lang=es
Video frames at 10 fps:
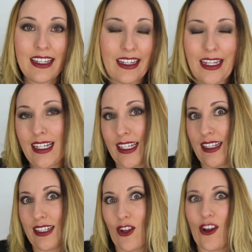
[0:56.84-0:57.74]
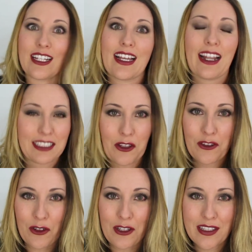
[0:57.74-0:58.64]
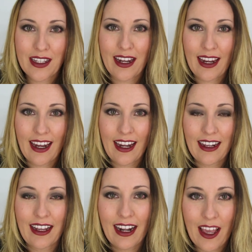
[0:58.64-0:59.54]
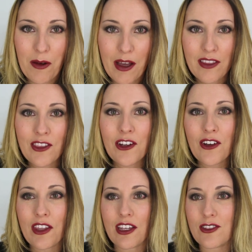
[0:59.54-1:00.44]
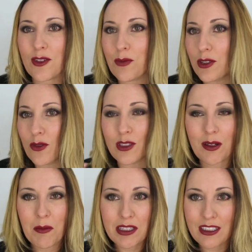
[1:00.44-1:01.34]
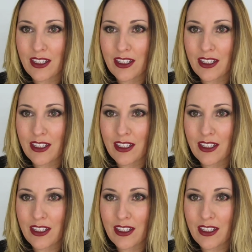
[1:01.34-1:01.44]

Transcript: Eh, son las ganas que yo tengo de seguir grabando. De hecho, pues últimamente he